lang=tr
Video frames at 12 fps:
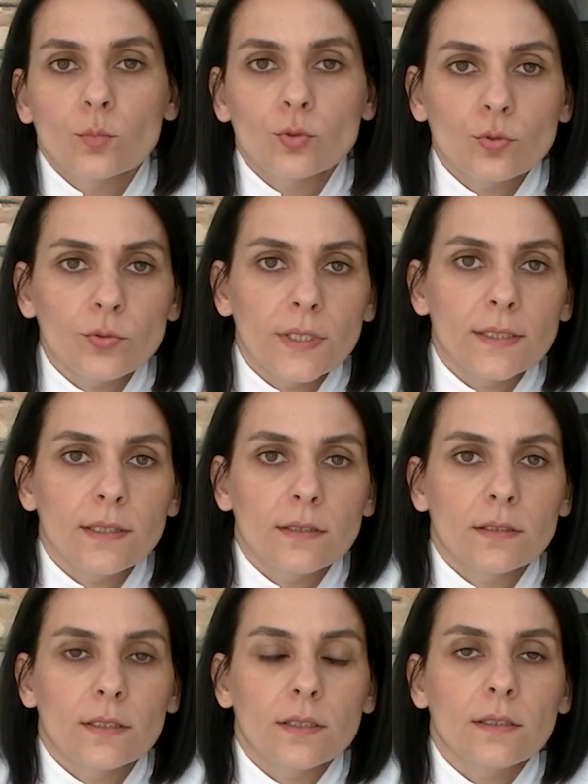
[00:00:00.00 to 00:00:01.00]
Bunun
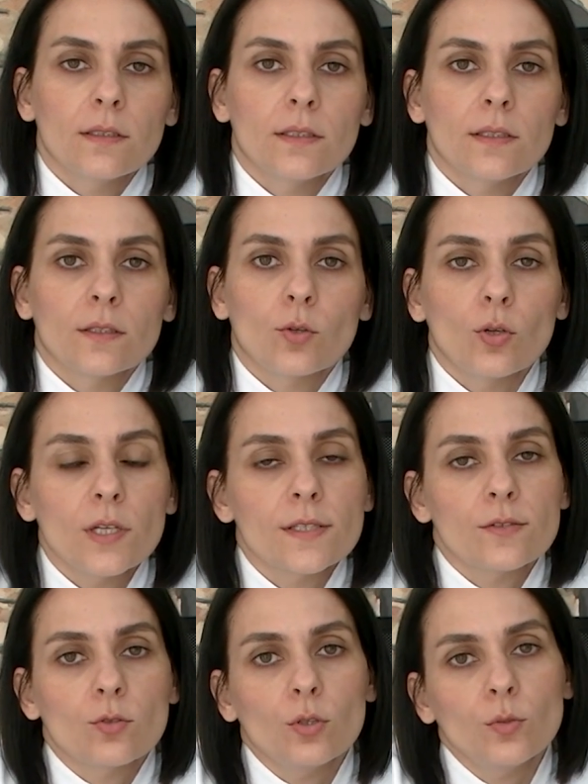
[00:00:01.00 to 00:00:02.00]
nedeni e,
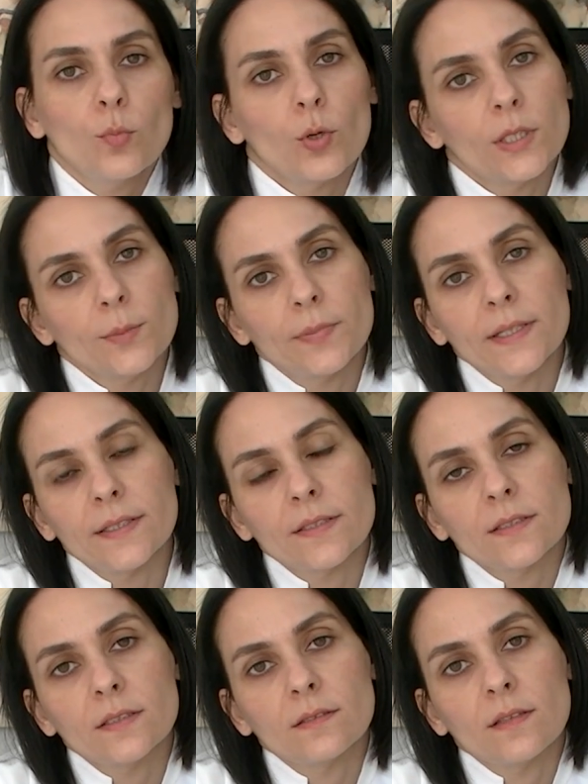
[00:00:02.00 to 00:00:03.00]
kolesterol
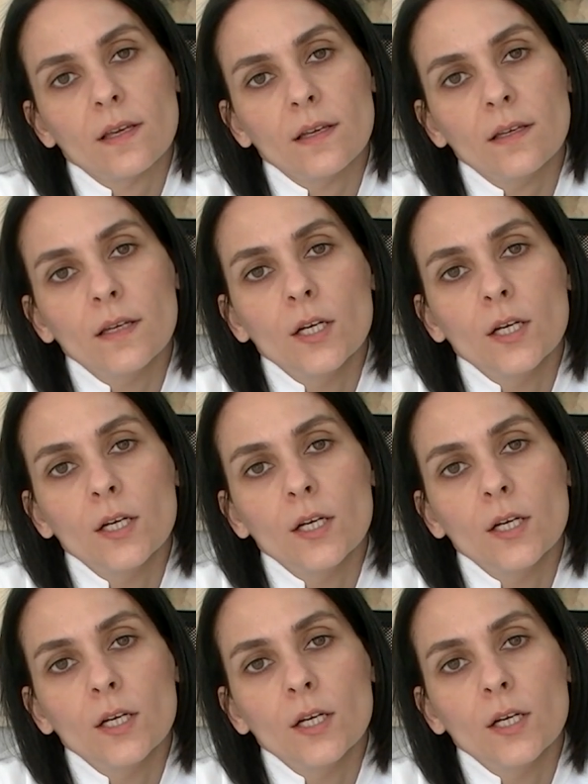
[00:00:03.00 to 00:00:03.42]
poliplerinin de